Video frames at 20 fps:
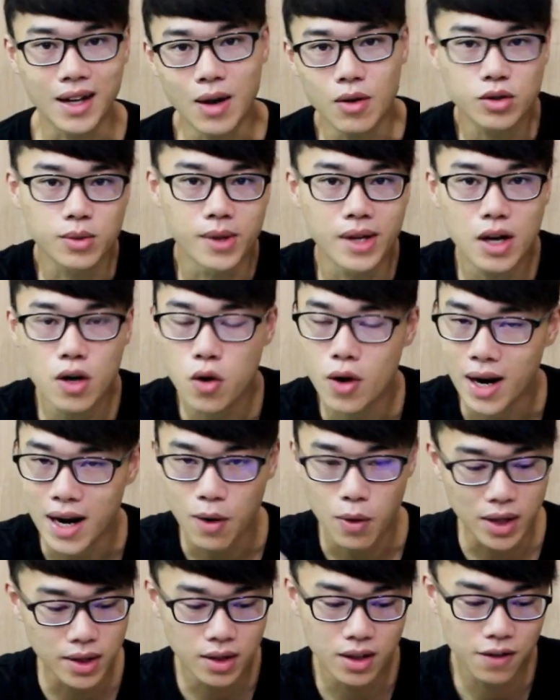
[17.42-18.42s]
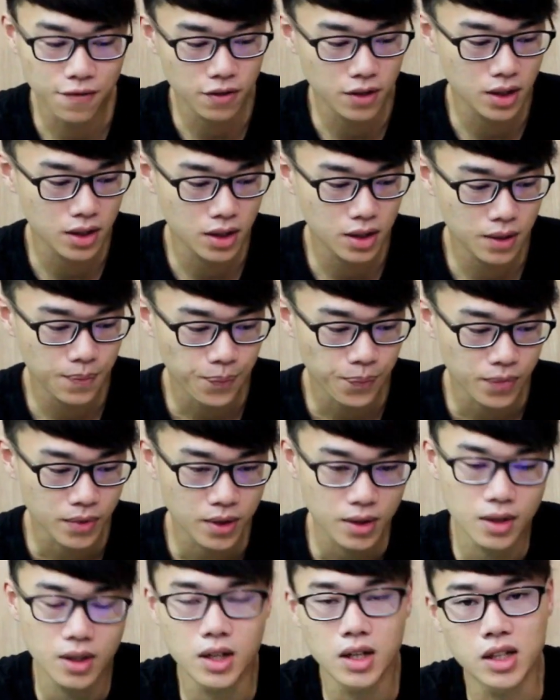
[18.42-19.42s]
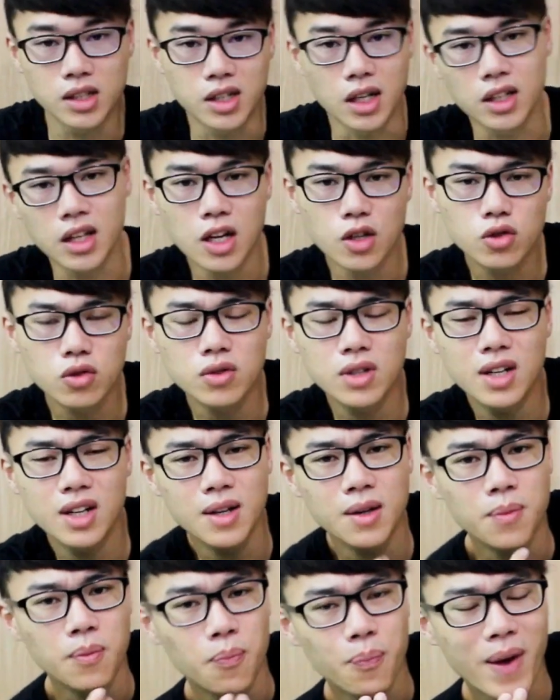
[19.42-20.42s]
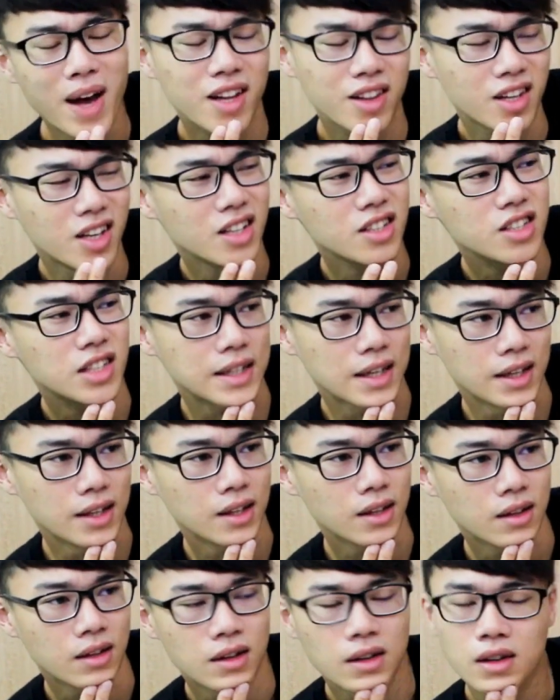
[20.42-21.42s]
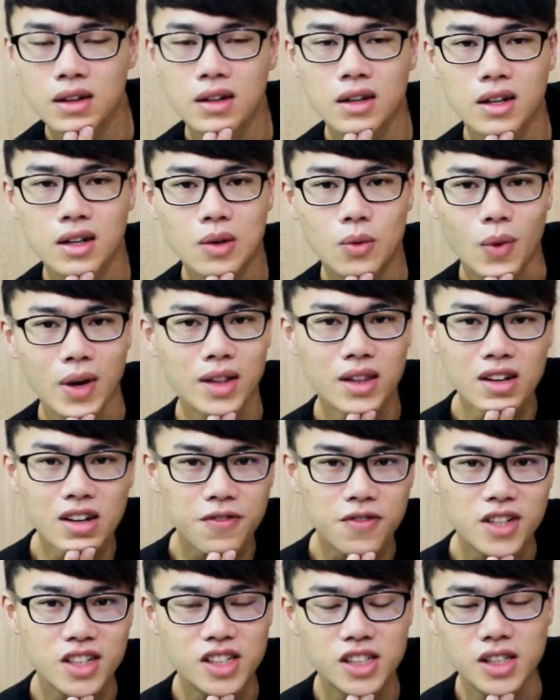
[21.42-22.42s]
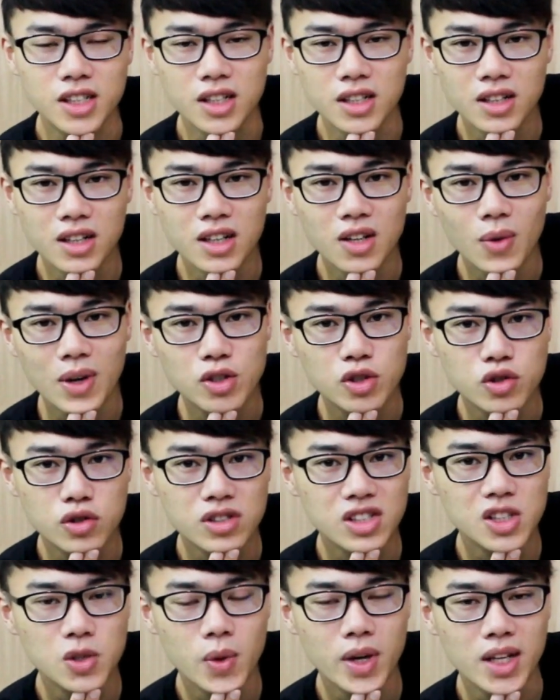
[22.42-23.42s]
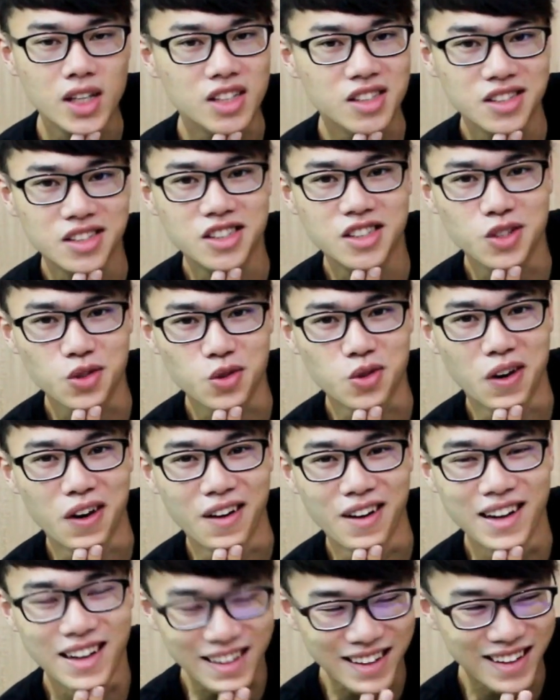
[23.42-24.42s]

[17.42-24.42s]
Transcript: 那为什么要回来玩乐服了呢？想当初呢，半年前玩乐服的起因呢，完全就是因为阴斯路。